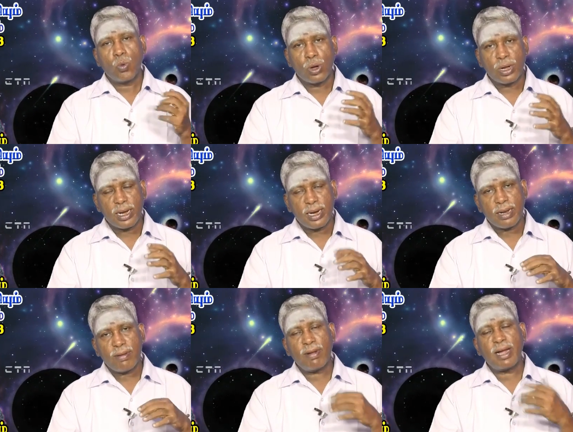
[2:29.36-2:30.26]

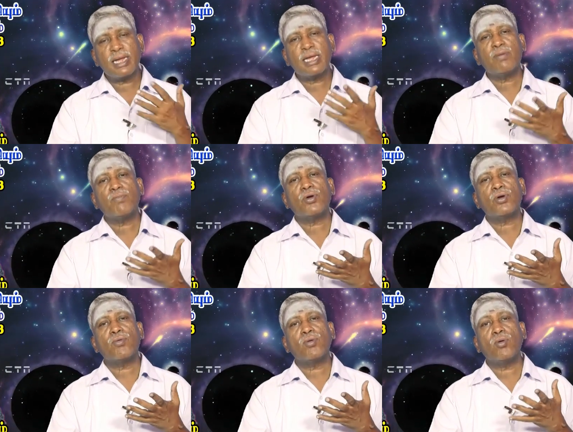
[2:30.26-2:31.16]
உங்ககிட்ட வாங்கிட்டு
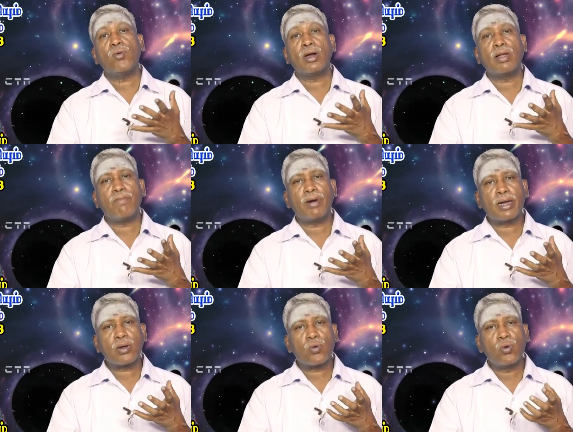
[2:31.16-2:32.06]
போகிறவங்களும் உங்களை
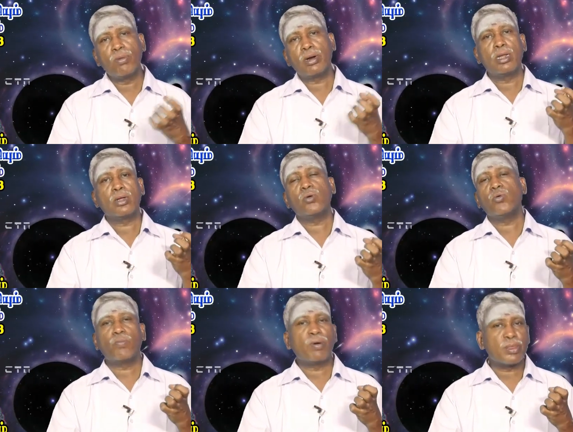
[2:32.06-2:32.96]
மன குமுறலுக்கு
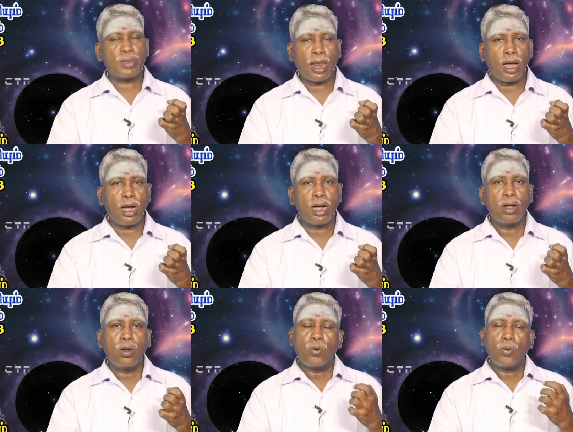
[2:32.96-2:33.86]
உட்படுத்தலாம்
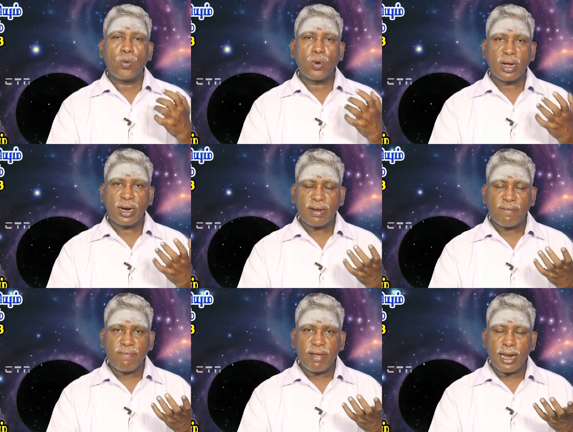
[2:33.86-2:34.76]
உங்ககிட்ட
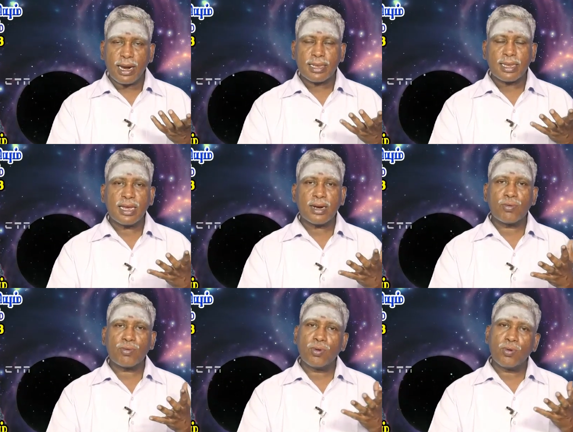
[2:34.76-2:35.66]
வேலை
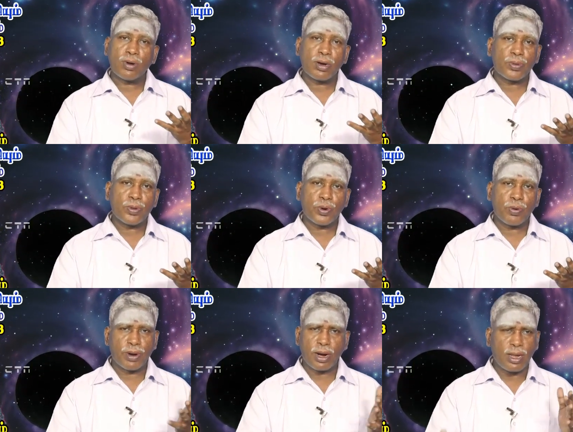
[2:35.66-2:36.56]
செய்கிறவங்களும் உங்களை
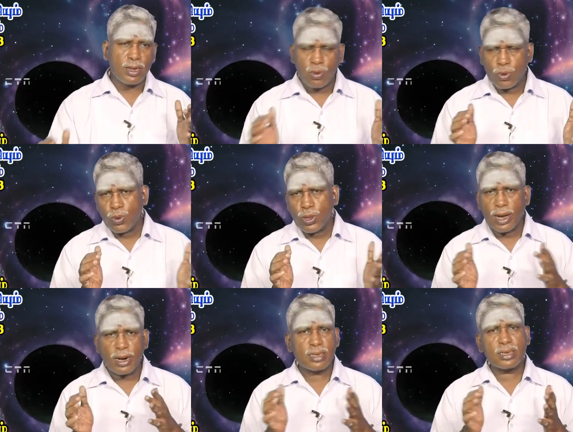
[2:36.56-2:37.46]
தொந்தரவு பண்ணலாம் இது ஒரு
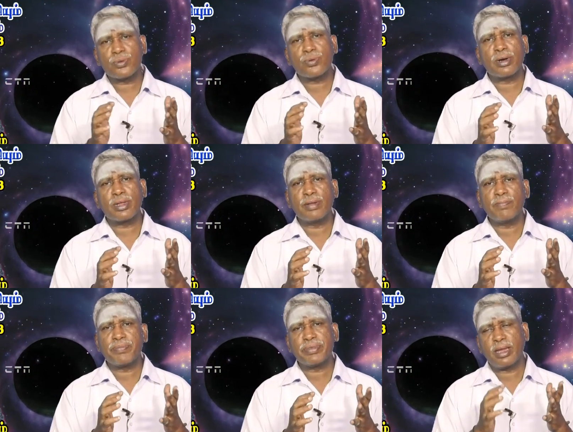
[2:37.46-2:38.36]
உதாரணத்துக்கு சொல்கிறது
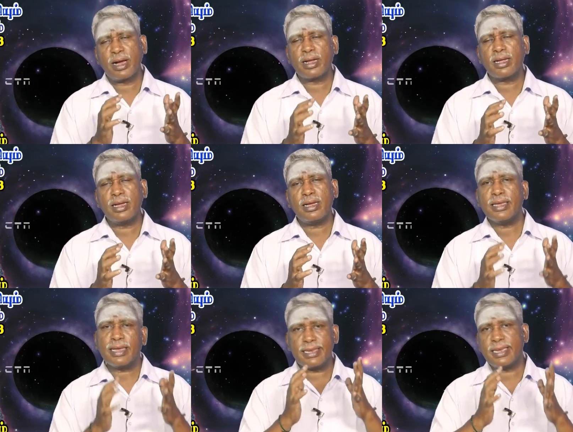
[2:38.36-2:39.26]
ஆக
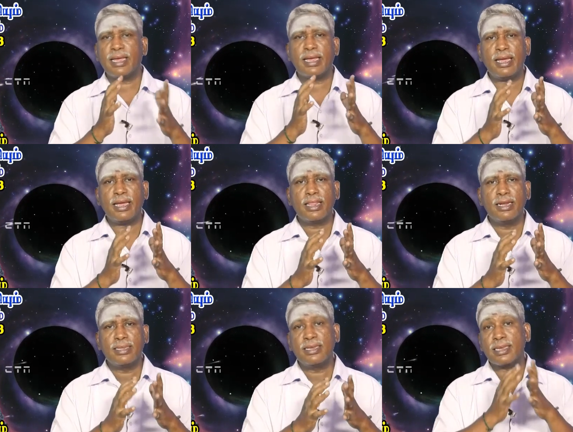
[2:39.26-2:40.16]
எச்சரிக்கை
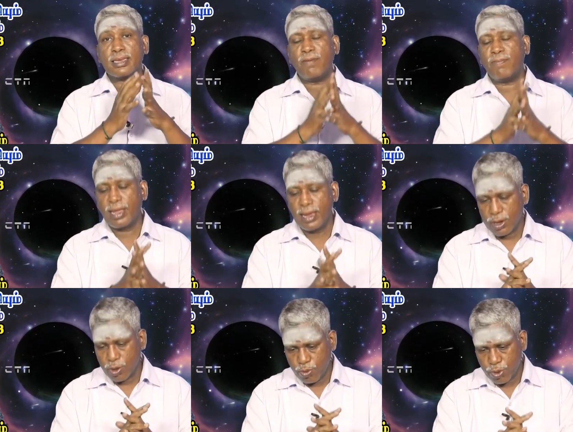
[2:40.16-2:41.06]
தினசரி
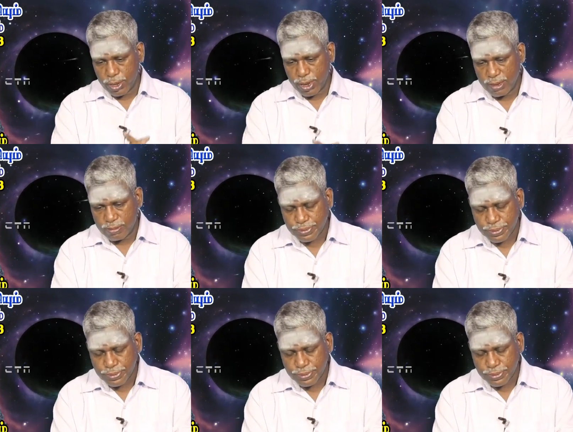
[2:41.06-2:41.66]
பிள்ளையாரை கும்பிட்டுருங்க